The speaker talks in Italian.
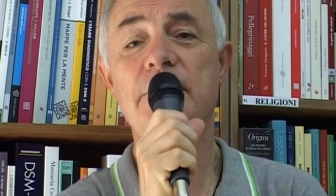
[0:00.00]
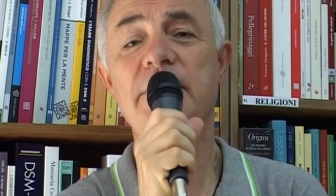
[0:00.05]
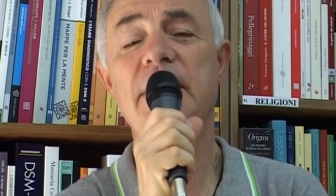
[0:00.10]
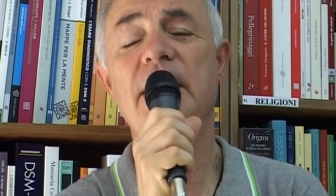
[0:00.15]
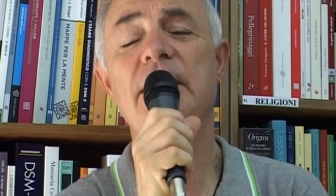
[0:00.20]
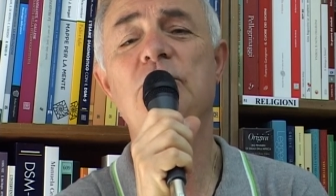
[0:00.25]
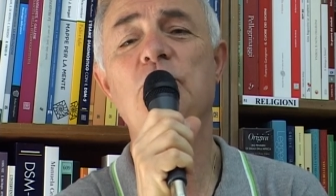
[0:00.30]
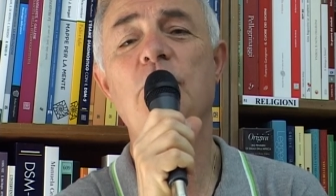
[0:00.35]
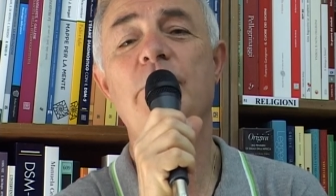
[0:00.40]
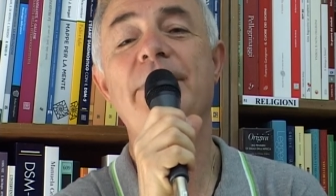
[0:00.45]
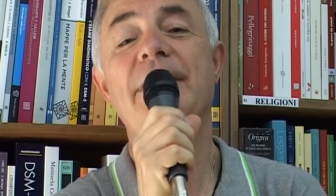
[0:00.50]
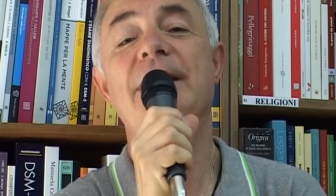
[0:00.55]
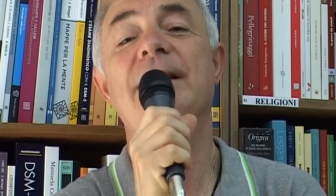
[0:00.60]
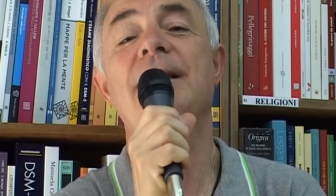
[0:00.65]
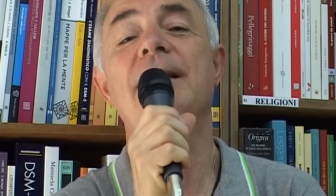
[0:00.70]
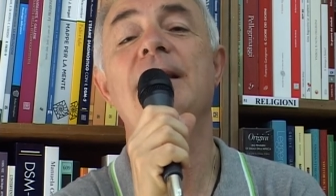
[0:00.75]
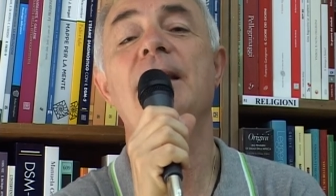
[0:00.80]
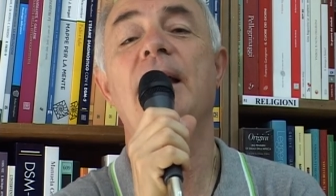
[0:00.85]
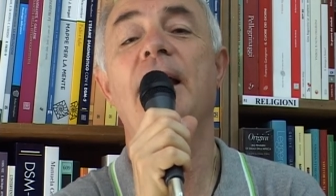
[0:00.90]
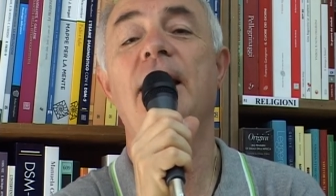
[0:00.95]
Pietro,
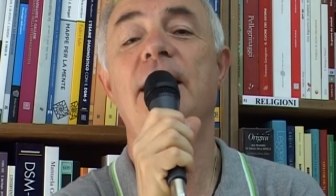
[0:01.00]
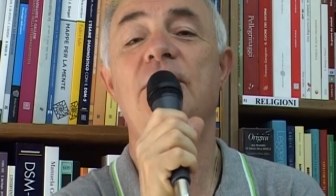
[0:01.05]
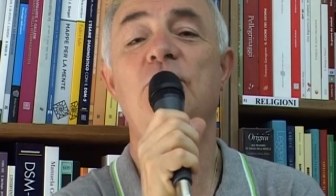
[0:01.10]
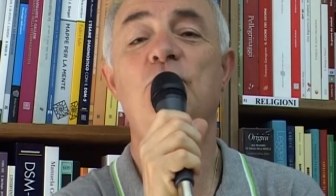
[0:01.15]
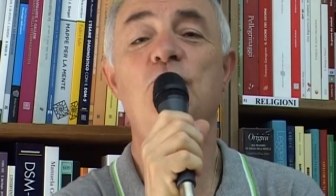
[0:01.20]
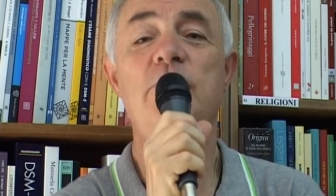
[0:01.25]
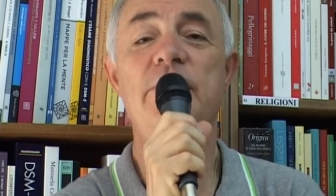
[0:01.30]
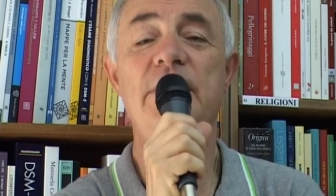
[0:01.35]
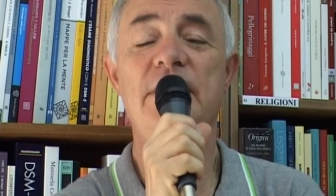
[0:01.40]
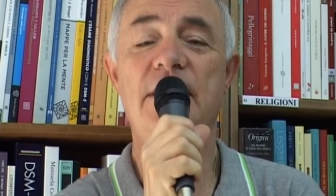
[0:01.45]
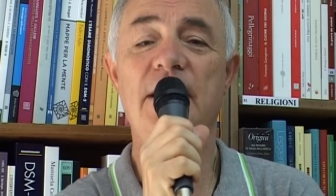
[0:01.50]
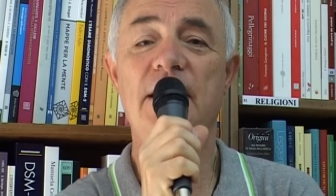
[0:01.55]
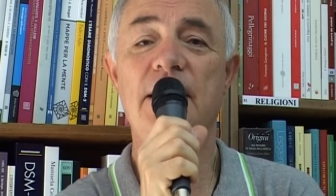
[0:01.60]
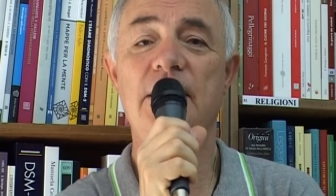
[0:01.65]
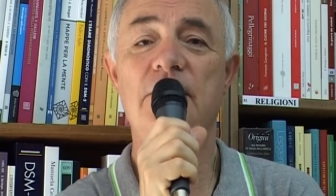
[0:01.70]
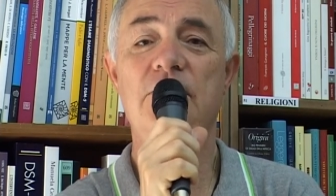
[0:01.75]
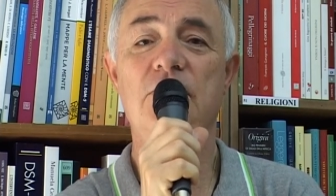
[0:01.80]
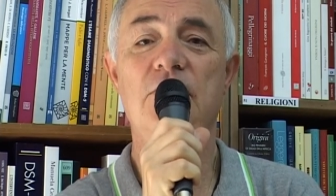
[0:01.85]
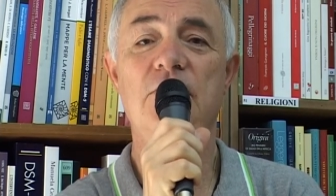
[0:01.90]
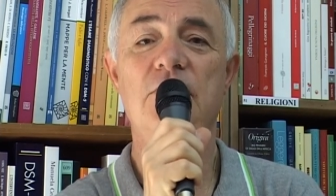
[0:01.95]
perché hai
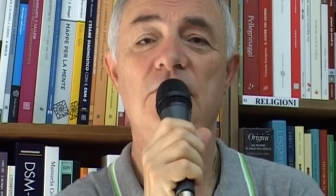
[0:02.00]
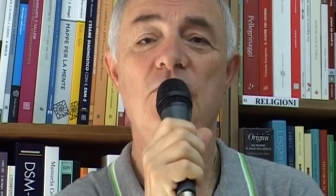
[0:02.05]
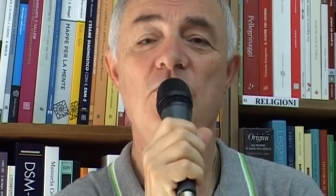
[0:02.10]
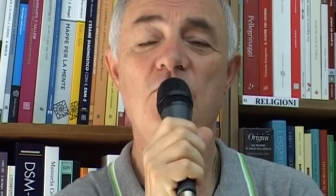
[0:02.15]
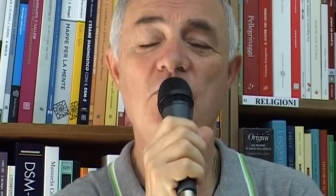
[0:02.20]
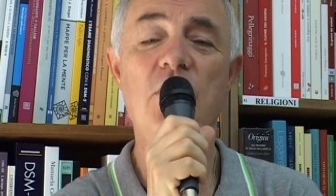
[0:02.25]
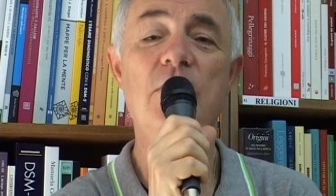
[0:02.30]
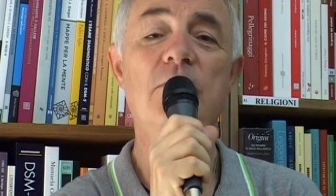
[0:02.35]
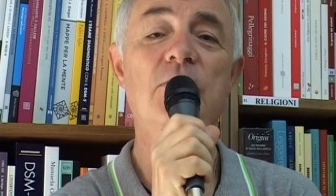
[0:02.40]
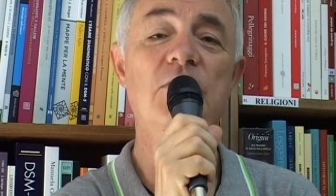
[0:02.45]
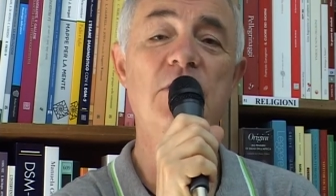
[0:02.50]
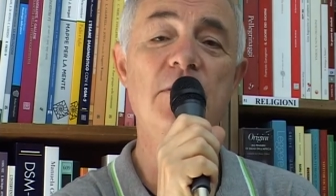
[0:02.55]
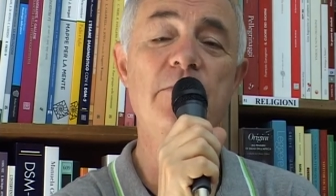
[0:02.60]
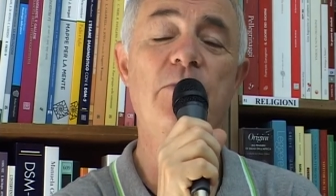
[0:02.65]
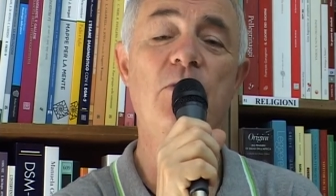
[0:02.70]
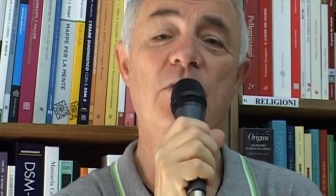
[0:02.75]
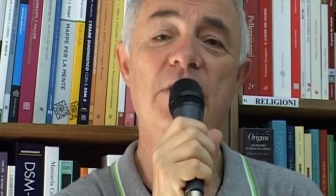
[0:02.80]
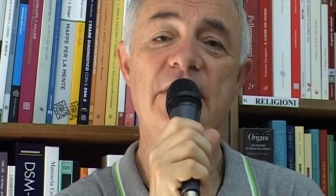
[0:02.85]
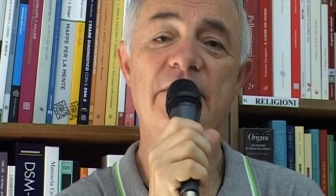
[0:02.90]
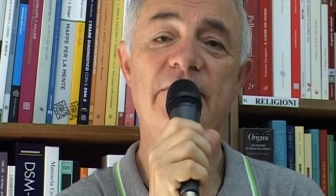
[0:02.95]
dubitato, uomo di
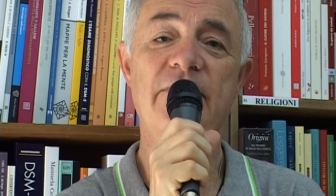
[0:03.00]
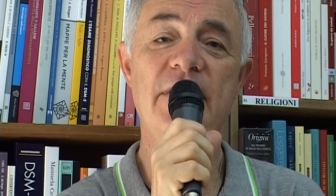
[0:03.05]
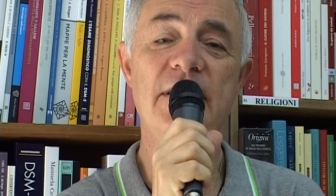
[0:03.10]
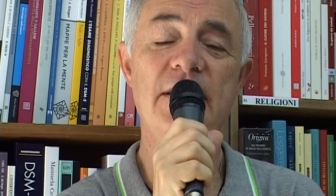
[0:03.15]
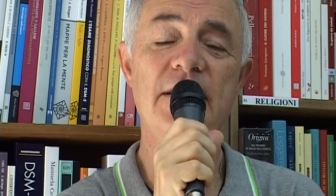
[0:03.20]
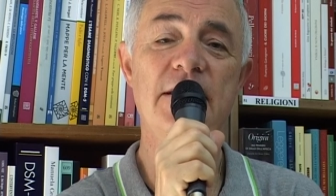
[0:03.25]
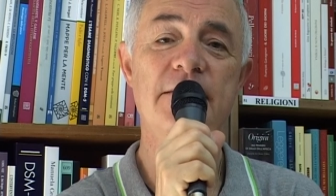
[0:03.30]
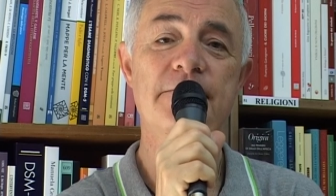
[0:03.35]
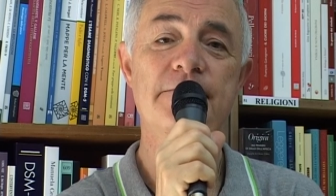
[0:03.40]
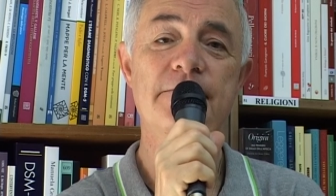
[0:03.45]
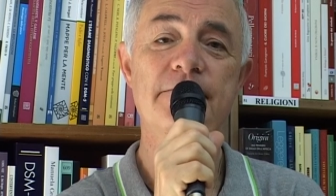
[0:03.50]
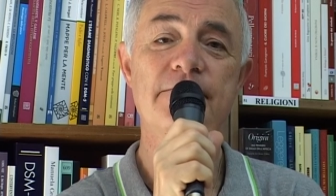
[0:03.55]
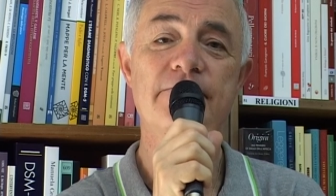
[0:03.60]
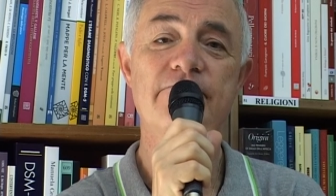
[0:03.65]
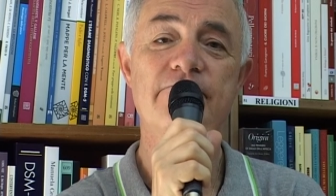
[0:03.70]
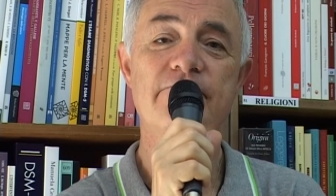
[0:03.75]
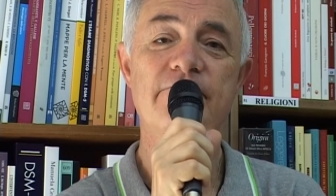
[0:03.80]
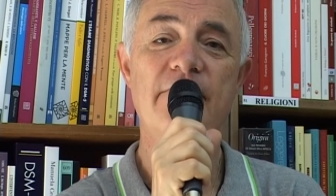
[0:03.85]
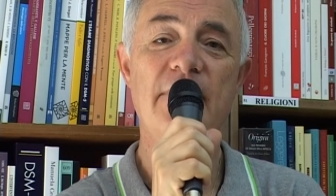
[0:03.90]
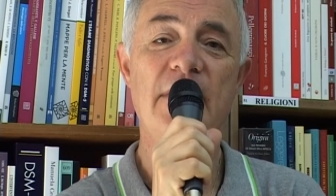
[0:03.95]
poca fede?
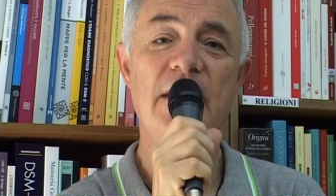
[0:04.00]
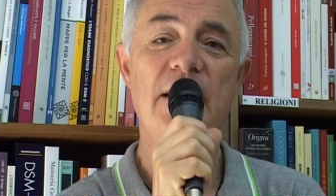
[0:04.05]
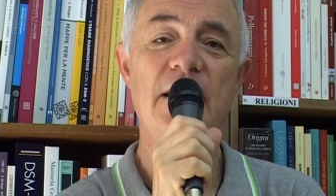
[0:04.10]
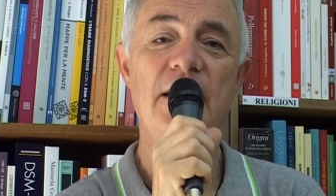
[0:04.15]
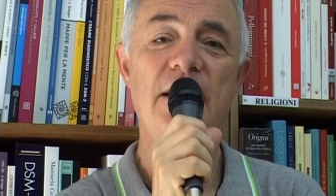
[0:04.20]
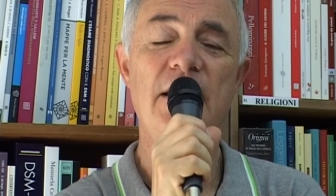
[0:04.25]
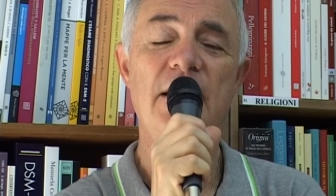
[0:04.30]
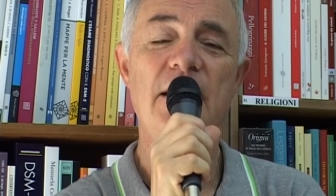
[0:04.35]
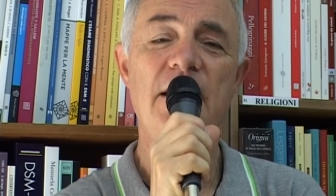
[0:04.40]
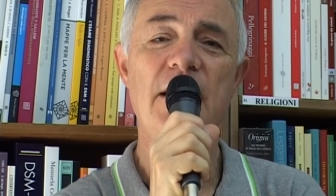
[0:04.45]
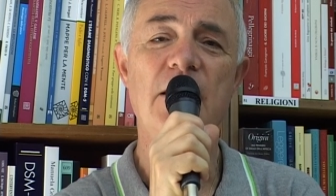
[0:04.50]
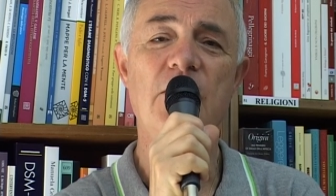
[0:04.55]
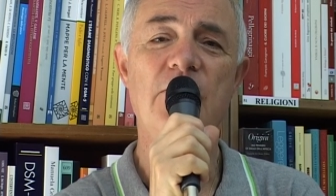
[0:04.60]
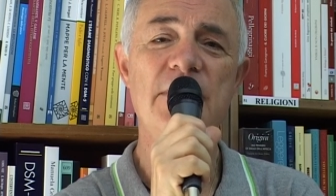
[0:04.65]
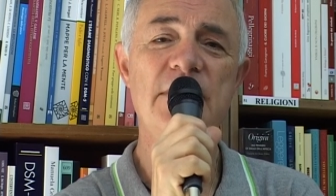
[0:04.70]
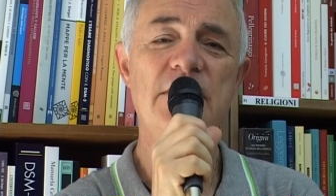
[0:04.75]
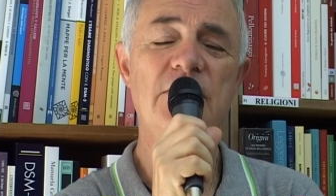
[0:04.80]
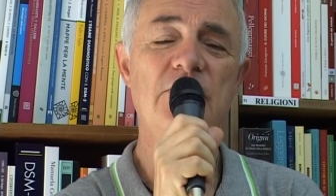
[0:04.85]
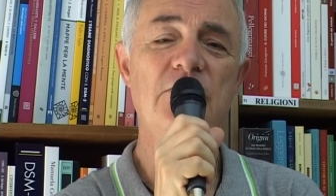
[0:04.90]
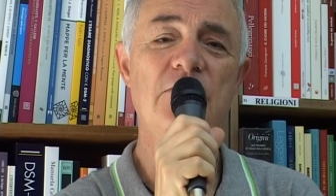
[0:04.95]
E
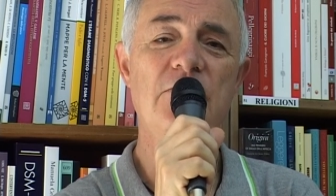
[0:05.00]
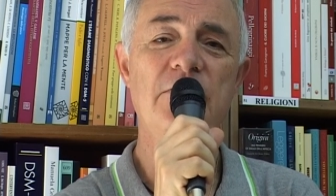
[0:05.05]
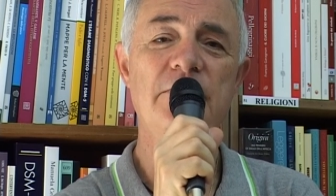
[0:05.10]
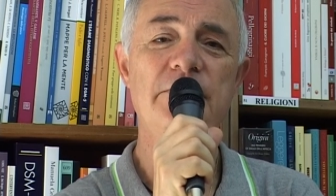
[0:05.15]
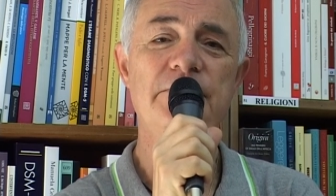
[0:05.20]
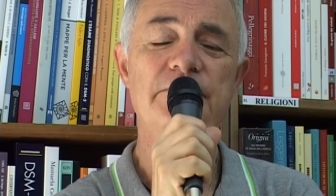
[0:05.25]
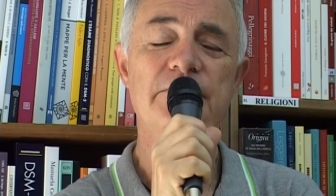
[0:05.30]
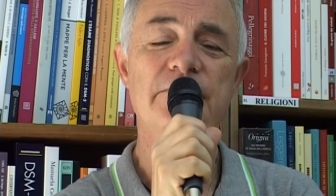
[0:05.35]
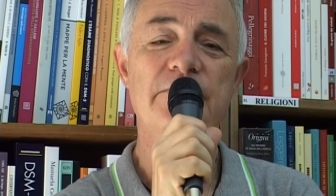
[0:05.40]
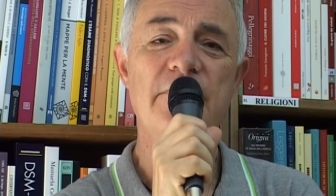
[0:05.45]
questo